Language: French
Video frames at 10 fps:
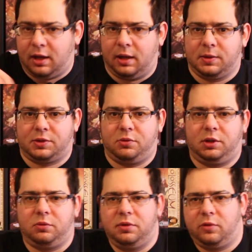
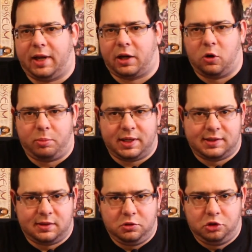Ensuite, au niveau de la
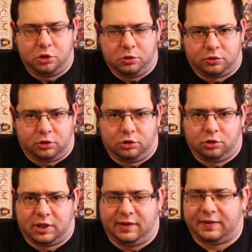complexité du jeu, c'est un
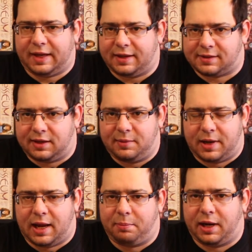jeu qui est très
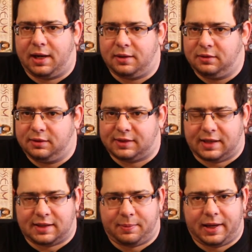simple à apprendre.
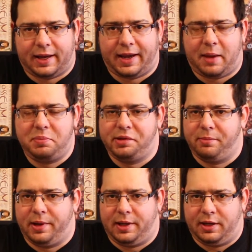Ça s'apprend
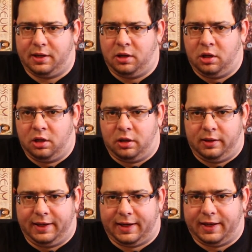rapidement.
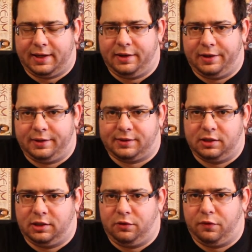Les règles, euh,
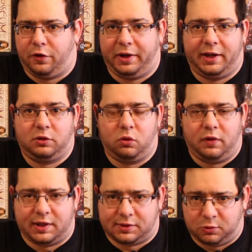c'est une feuille
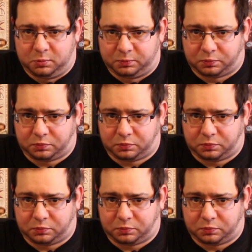recto-verso.